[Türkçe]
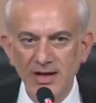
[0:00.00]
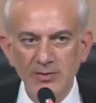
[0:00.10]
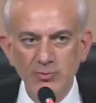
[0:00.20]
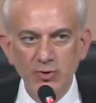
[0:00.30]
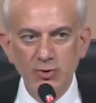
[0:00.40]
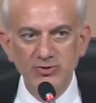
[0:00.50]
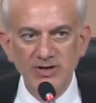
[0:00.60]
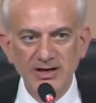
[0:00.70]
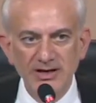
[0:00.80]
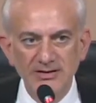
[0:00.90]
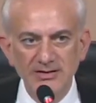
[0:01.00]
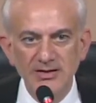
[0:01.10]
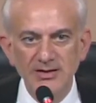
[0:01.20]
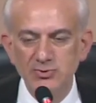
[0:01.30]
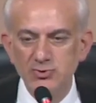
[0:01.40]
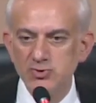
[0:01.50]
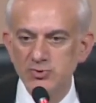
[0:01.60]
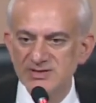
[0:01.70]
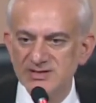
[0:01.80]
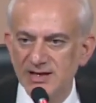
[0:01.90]
Buna ortak akılla
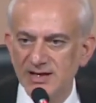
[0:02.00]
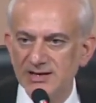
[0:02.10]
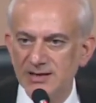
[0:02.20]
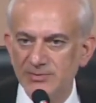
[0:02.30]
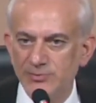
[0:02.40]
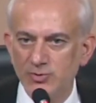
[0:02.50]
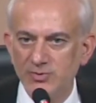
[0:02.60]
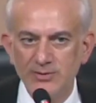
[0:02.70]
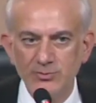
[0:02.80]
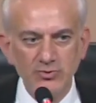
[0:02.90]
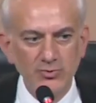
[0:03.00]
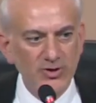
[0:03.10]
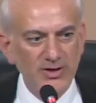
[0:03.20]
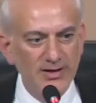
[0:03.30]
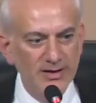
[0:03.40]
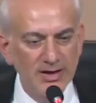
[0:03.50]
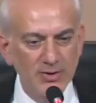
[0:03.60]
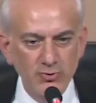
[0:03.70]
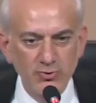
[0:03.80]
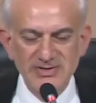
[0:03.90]
çözülmesi gereken bir problem. Bunu böyle
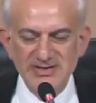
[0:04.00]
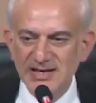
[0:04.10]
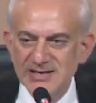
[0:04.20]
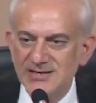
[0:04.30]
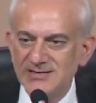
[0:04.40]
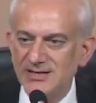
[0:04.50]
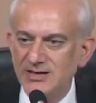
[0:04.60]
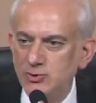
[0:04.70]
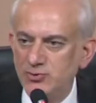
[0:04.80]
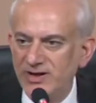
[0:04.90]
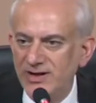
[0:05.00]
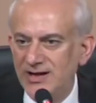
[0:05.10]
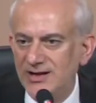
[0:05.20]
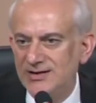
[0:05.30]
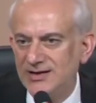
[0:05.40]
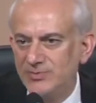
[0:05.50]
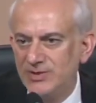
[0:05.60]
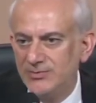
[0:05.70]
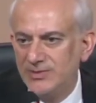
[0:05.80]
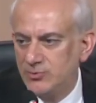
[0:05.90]
günlük siyasetlere lütfen alet
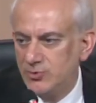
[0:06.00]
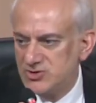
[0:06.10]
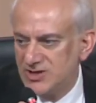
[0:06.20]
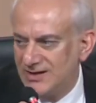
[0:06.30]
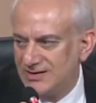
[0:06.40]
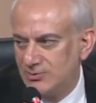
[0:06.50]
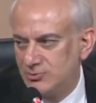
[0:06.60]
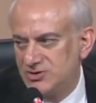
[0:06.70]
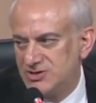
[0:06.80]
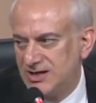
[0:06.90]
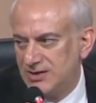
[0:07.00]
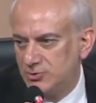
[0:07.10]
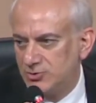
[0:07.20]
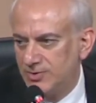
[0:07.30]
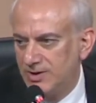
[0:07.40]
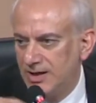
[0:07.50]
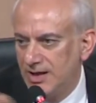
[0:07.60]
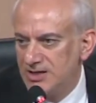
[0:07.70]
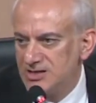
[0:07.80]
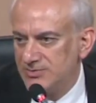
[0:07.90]
etmeyelim. Ben özellikle bunu rica ediyorum.
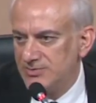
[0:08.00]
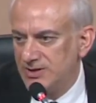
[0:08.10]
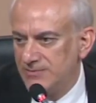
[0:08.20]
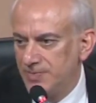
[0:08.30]
Şimdi